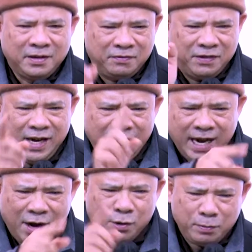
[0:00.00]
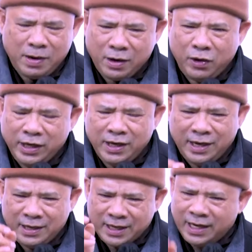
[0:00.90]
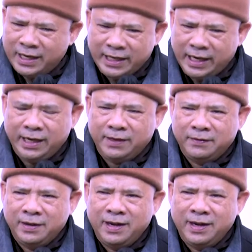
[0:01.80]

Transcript: Vì nào mà coi như là sờ cái chi